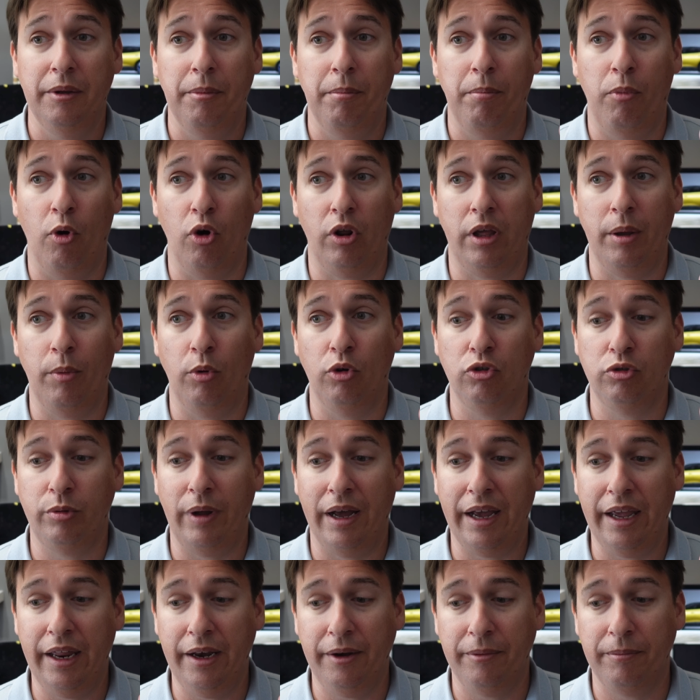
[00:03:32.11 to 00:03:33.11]
porque
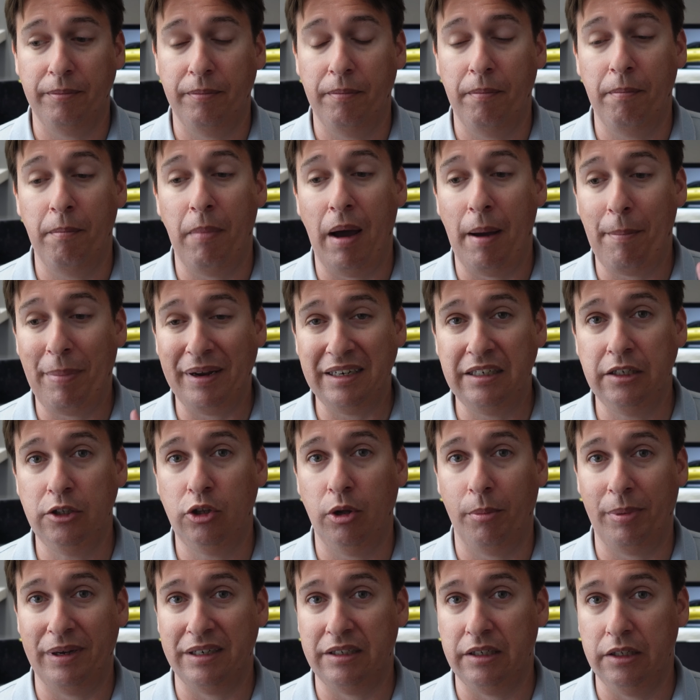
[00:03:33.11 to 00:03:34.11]
Volkswagen va pasito
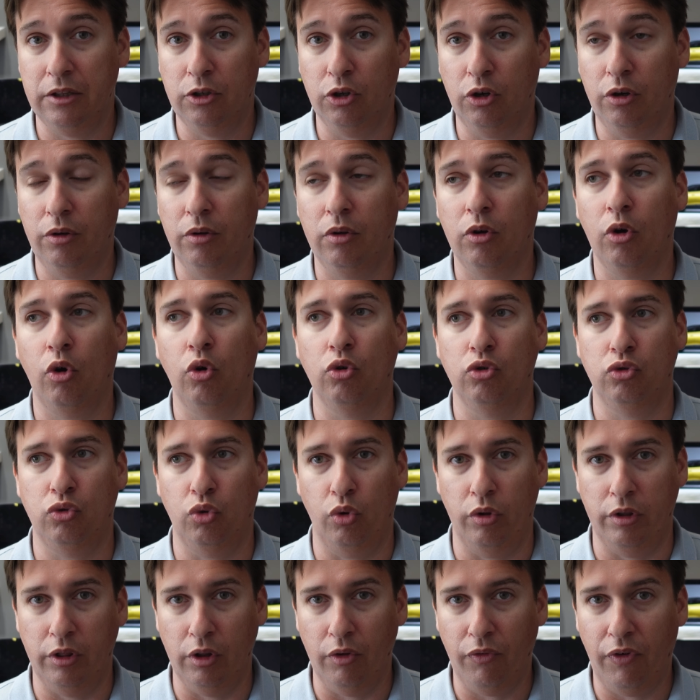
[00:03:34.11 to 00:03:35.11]
a pasito
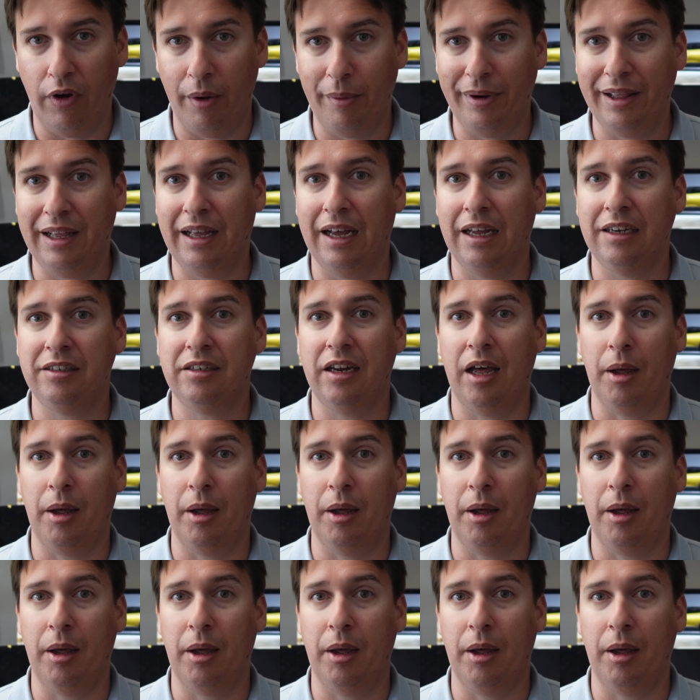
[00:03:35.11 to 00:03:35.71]
construyendo fábricas,